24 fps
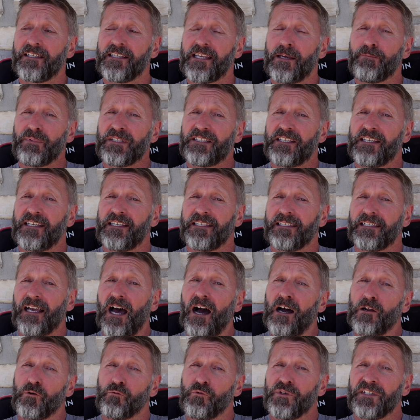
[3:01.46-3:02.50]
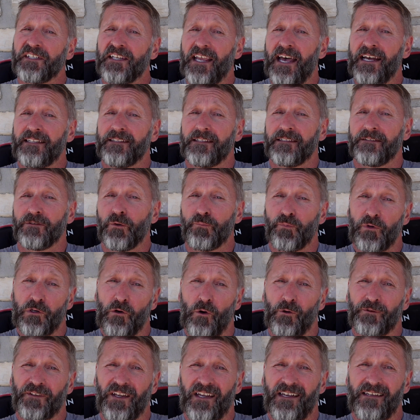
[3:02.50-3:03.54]
qui habitaient en Louisiane depuis
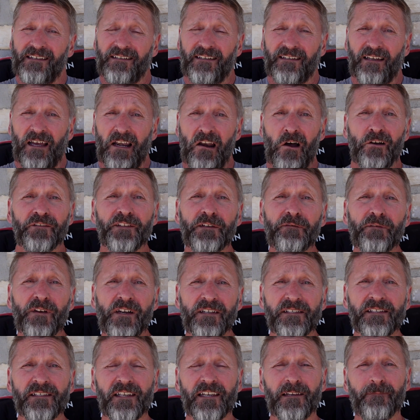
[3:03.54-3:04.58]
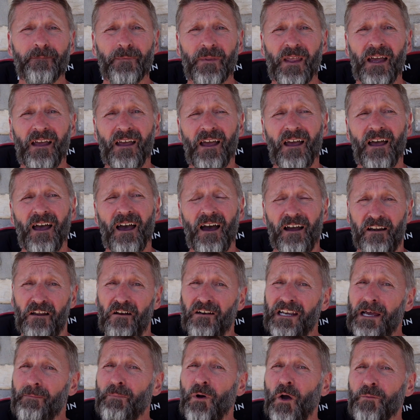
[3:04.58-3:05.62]
longtemps, alors des Français.
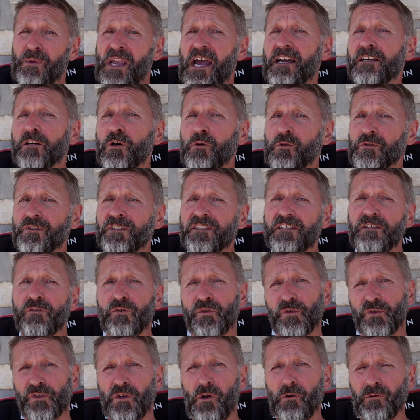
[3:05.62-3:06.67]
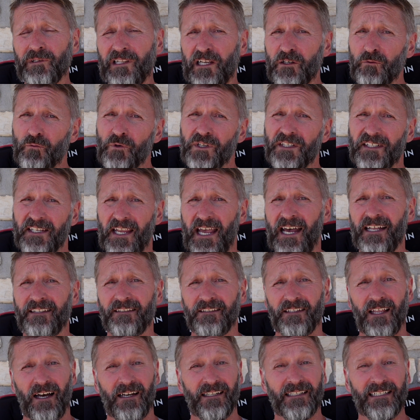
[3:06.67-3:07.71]
Alors, la première constitution de la
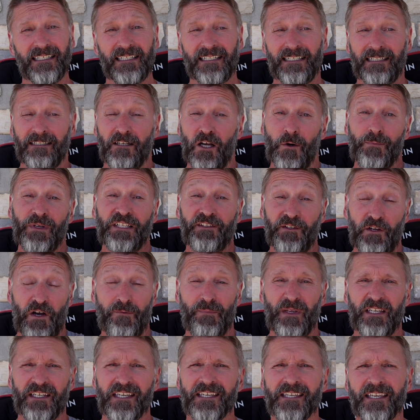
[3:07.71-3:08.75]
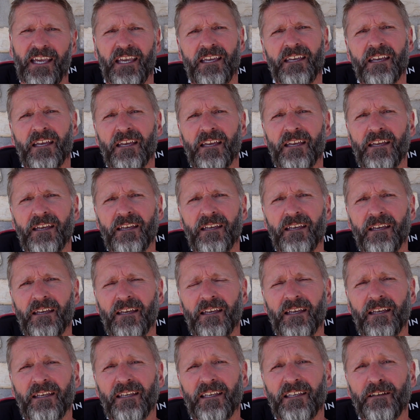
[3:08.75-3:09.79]
Louisiane dans les, comme État américain
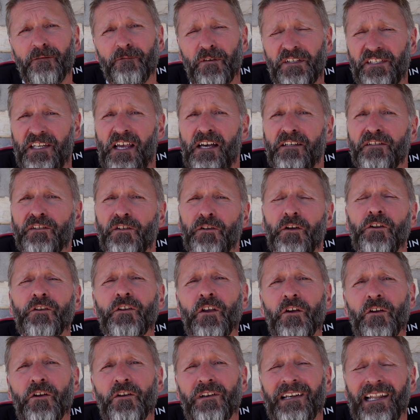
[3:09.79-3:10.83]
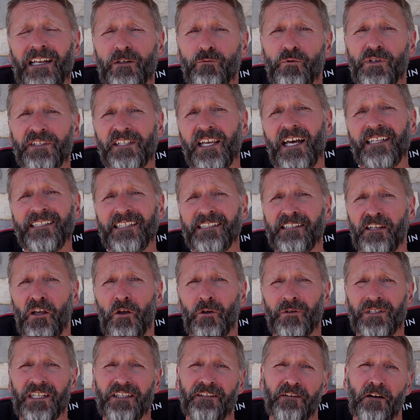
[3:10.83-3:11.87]
faisait en sorte que la Louisiane était
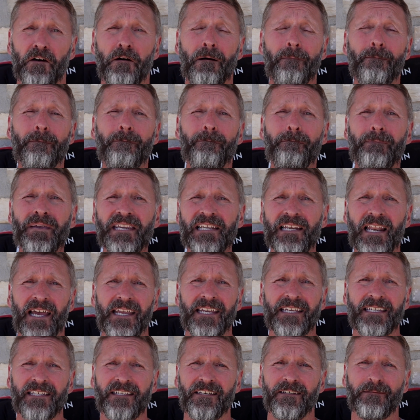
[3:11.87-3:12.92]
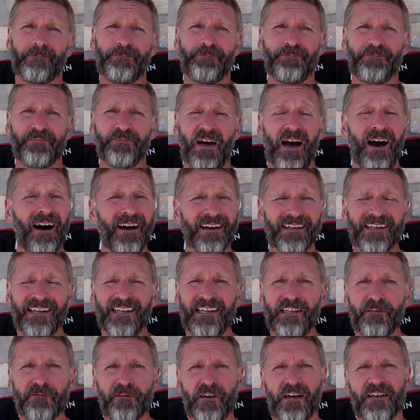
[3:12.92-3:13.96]
un État bilingue,
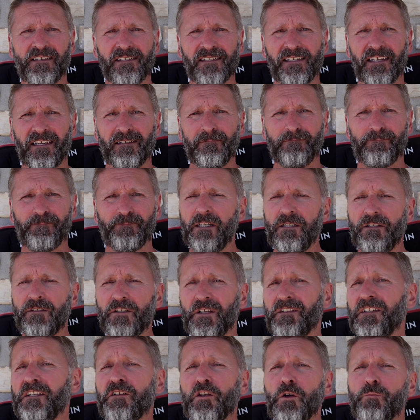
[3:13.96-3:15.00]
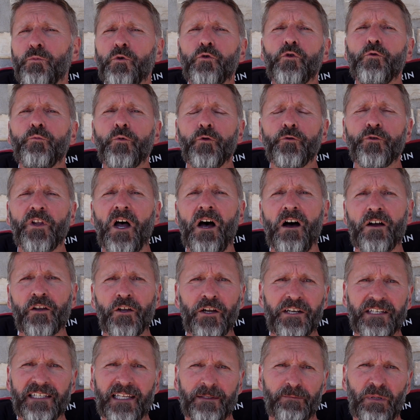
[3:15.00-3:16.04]
anglais et français. Ce n'est que beaucoup plus tard
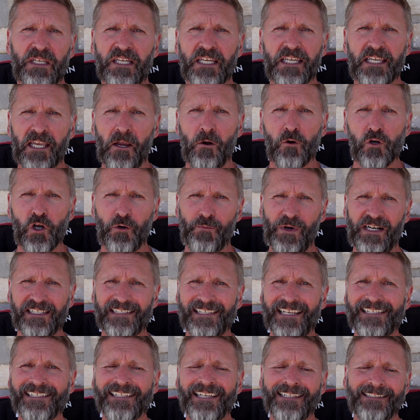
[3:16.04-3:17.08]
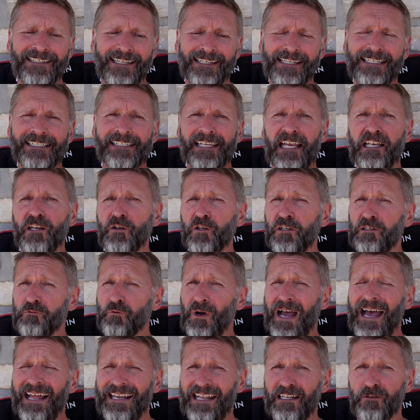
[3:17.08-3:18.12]
que les Américains ont commencé à s'intéresser
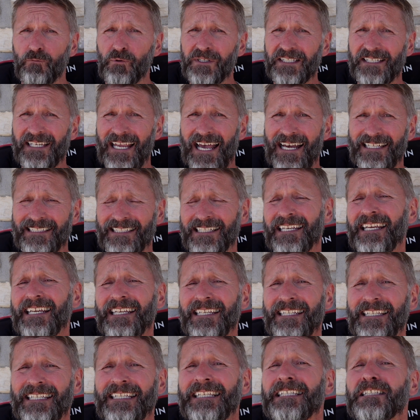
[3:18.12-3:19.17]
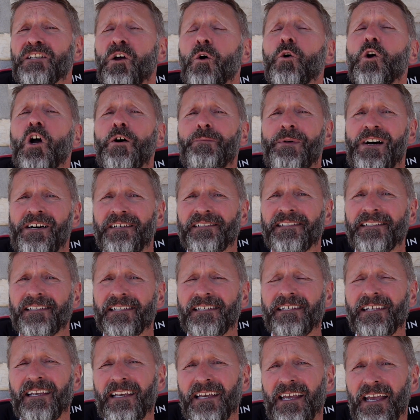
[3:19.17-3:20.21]
à, la Louisiane et qu'ils ont
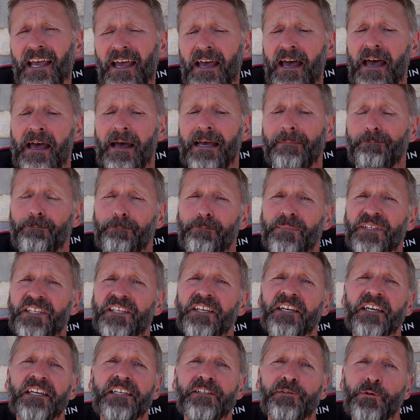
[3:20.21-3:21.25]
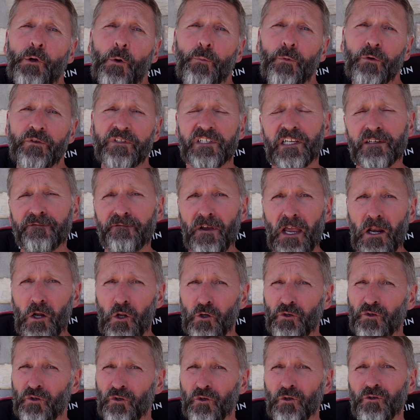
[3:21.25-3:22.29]
commencé à migrer, si on peut dire, vers
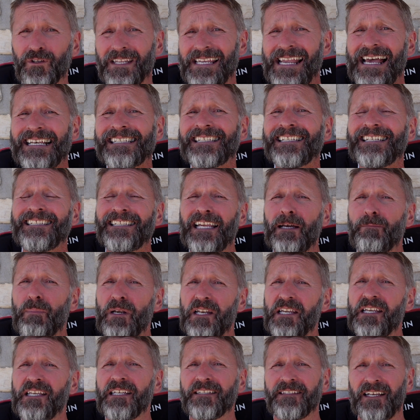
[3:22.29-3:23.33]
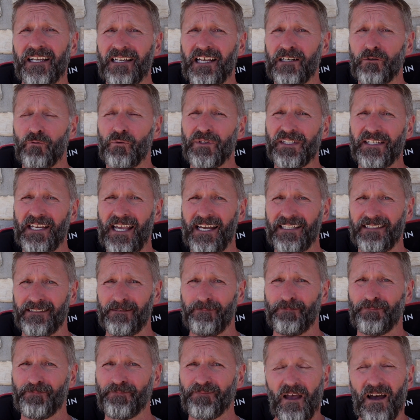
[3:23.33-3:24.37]
le sud et à s'établir dans la Louisiane.
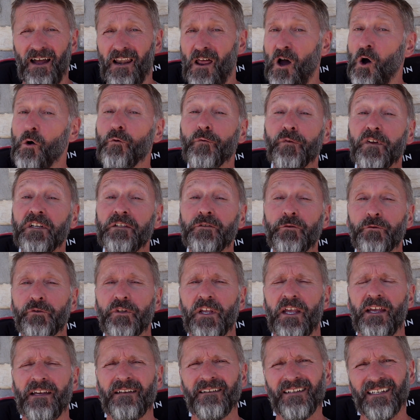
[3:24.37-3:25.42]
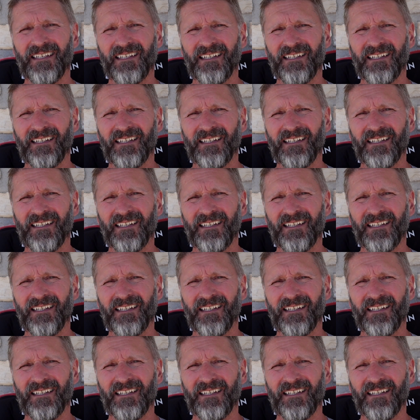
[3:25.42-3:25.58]
Alors au fil du temps,